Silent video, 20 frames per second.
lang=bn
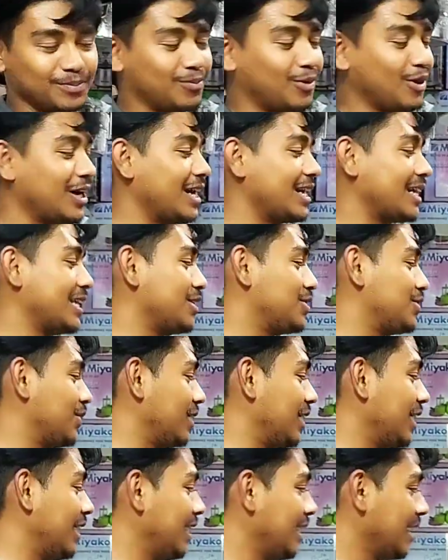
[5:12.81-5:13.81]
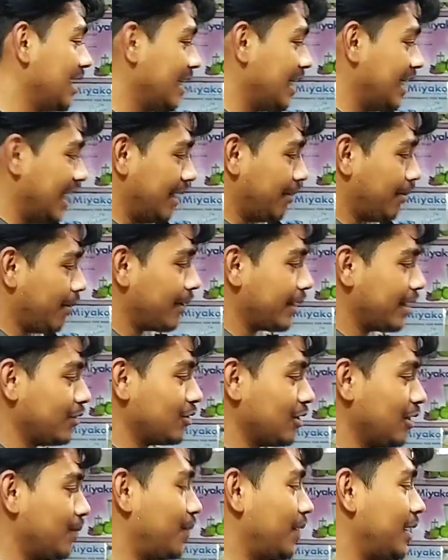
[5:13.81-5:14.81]
বলার কিছুই নাই এভাবে
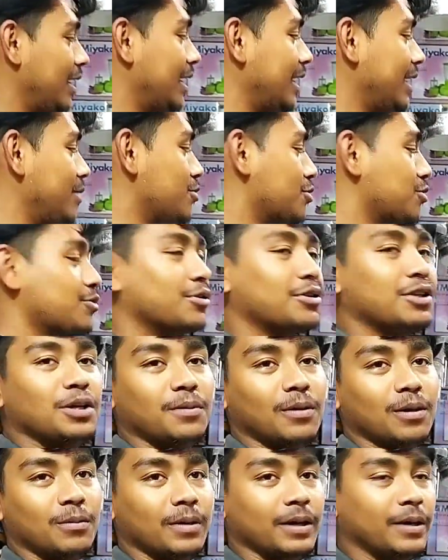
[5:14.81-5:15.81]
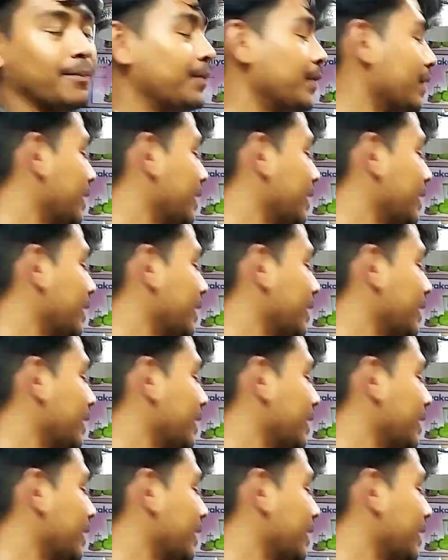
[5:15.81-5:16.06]
কিন্তু আপনারা এটা ইউজ করতে পারবেন